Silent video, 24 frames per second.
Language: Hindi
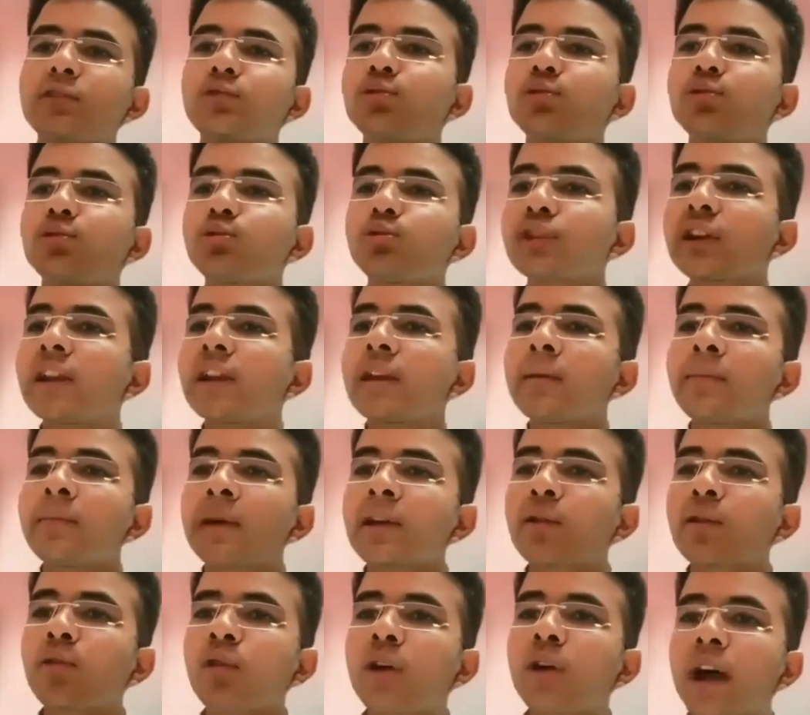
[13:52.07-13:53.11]
दूसरे ने
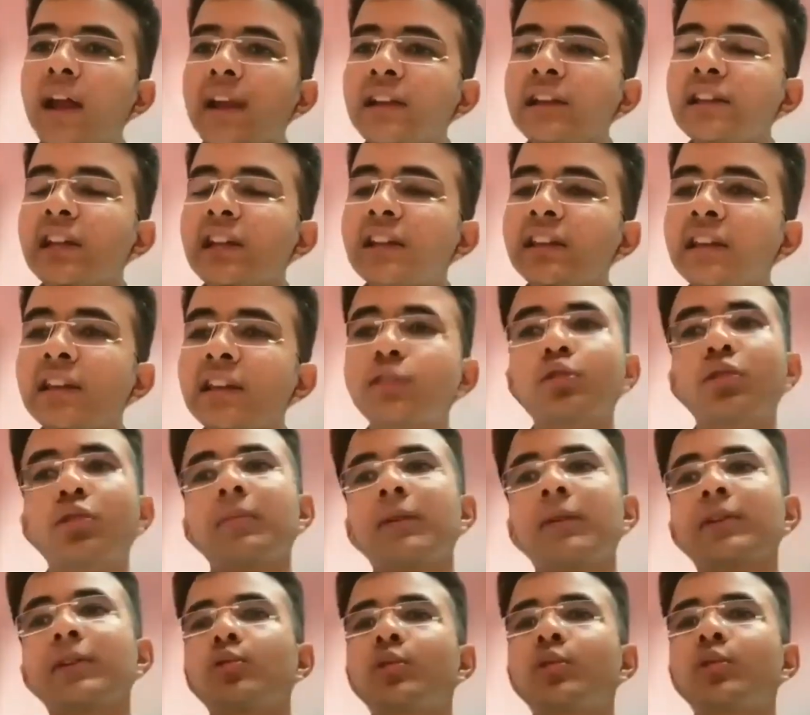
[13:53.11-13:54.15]
मेरे को गाली दे दी तो
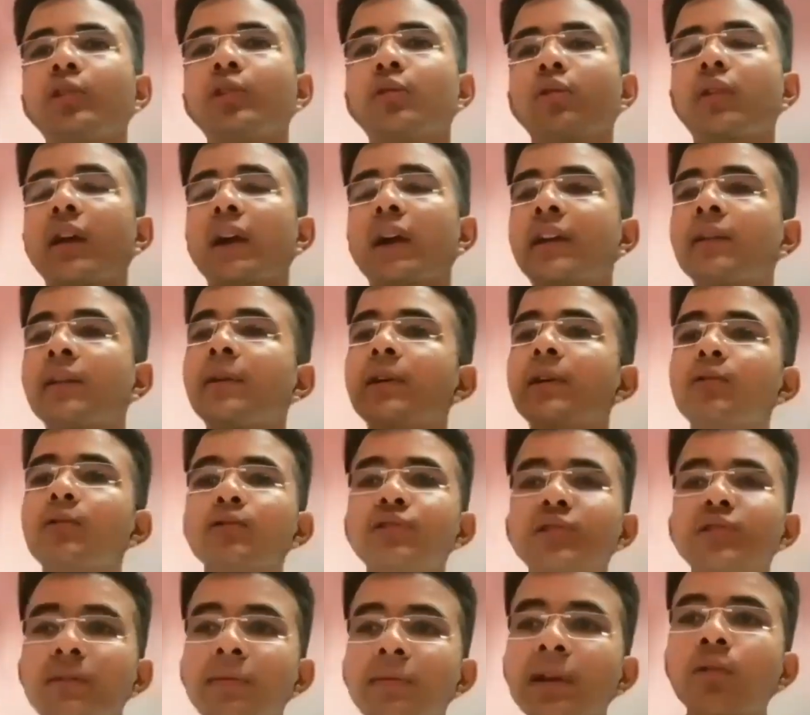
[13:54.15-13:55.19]
मैं दुखी हो गया कि भाई
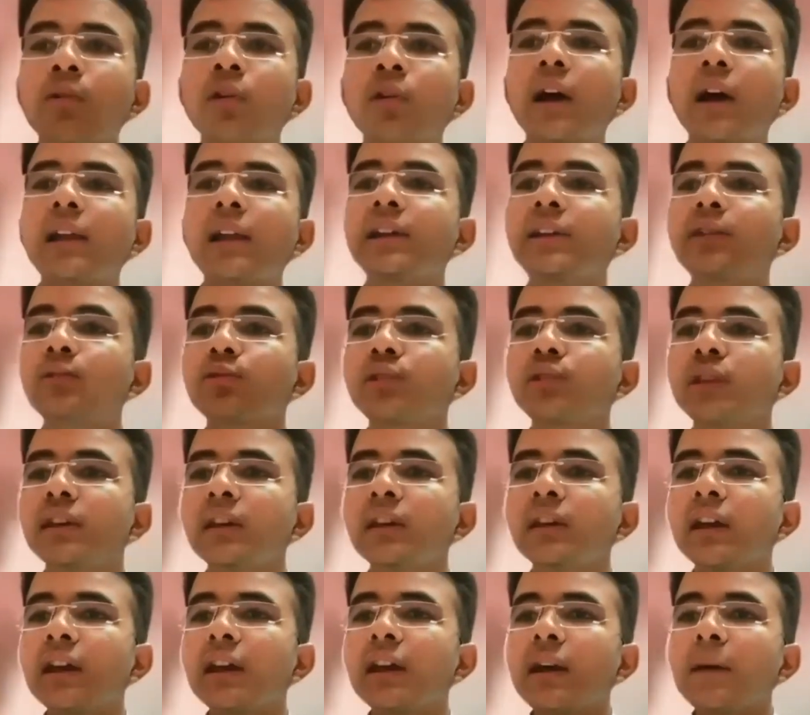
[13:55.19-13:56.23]
उसने मेरे को गाली क्यों दी
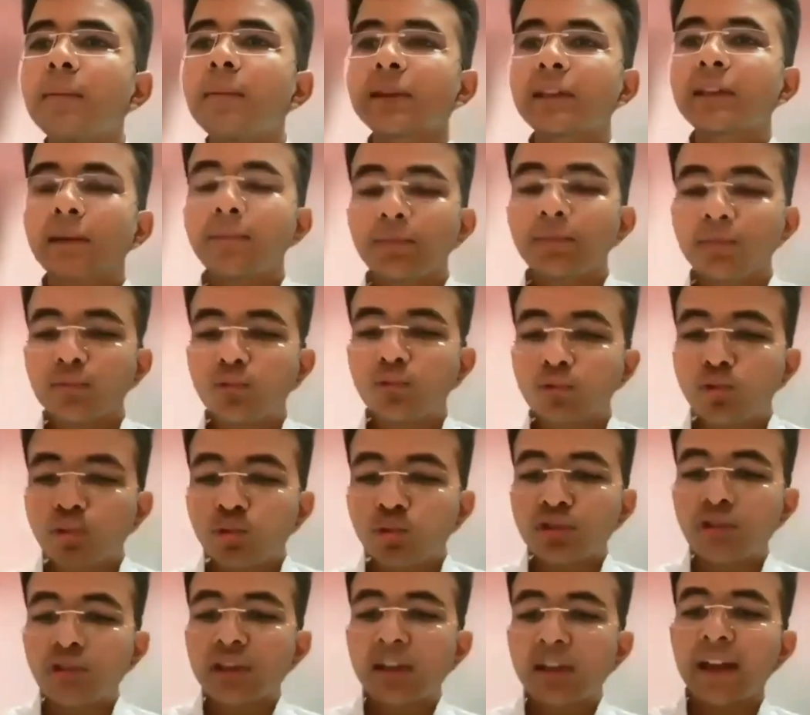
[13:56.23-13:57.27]
मतलब
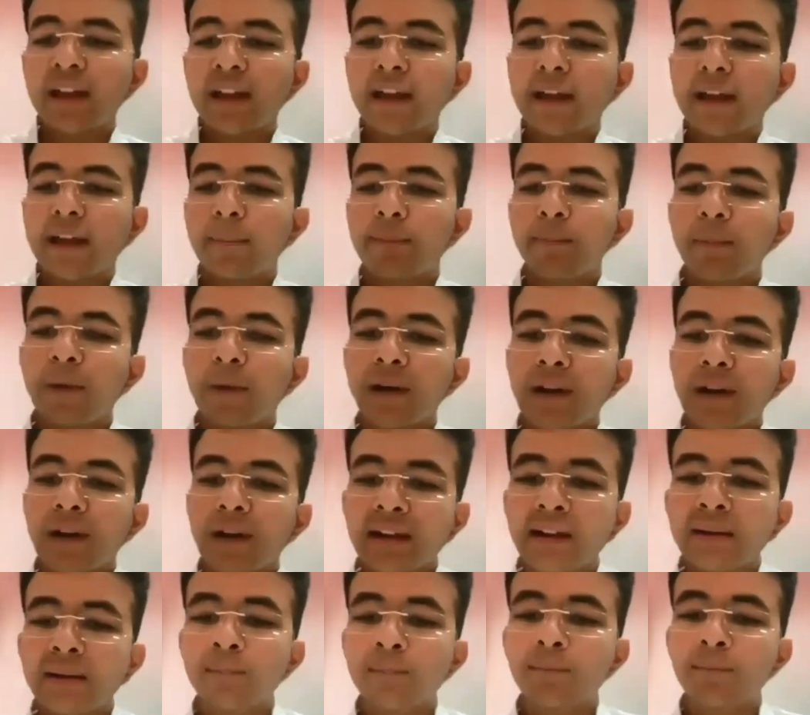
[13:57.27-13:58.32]
दूसरे के पर
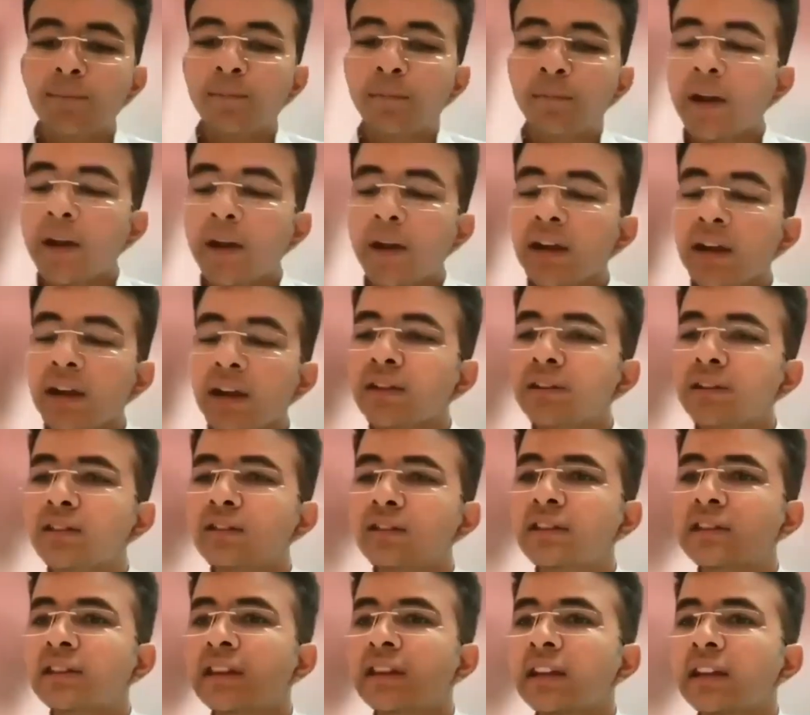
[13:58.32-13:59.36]
पर
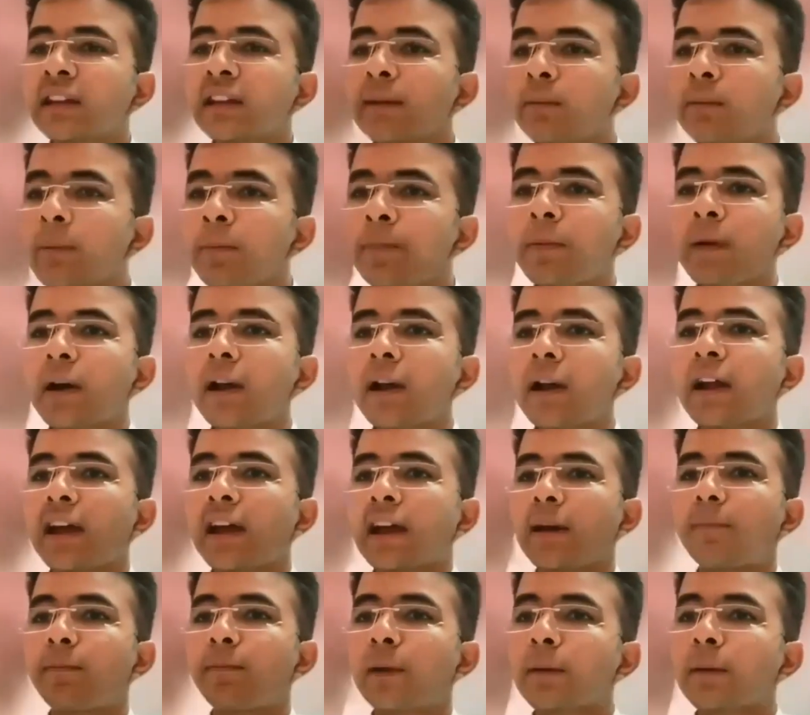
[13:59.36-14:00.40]
जितने भी पर
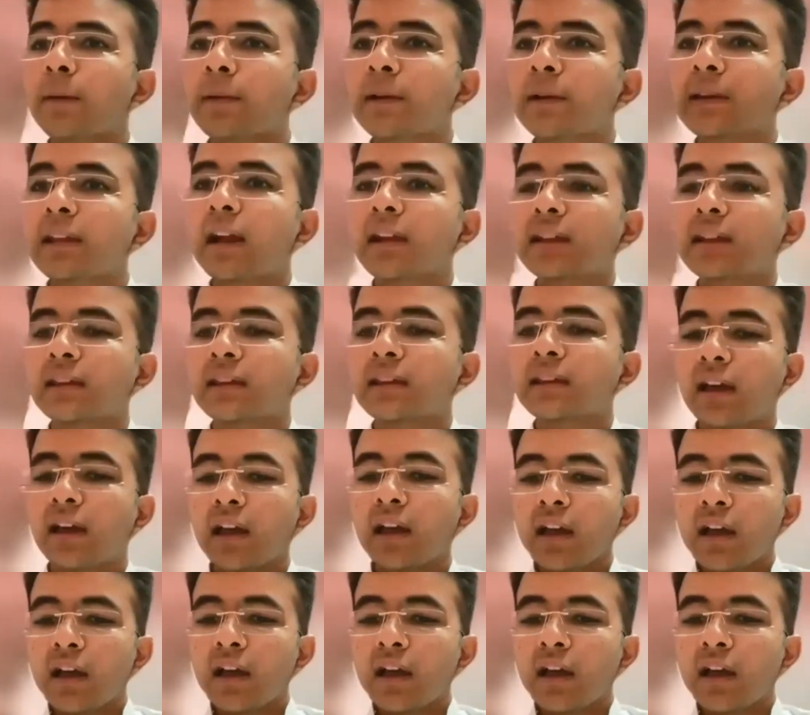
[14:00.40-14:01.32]
है पर पदार्थ है